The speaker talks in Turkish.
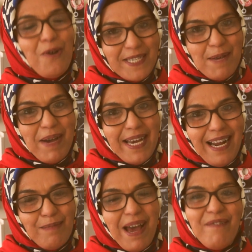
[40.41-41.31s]
Özlem
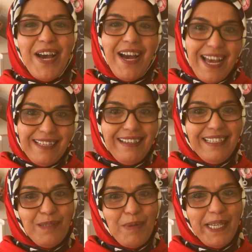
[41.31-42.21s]
Ayral ben ve Hayat
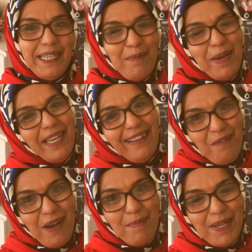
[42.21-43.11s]
Takıl Bana demeye
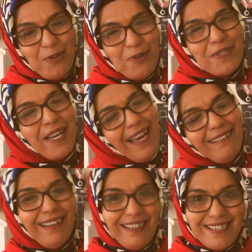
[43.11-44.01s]
devam ediyoruz.
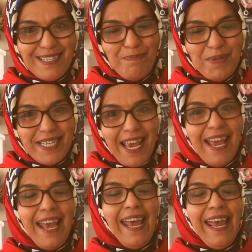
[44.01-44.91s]
Hayat takılsın bize.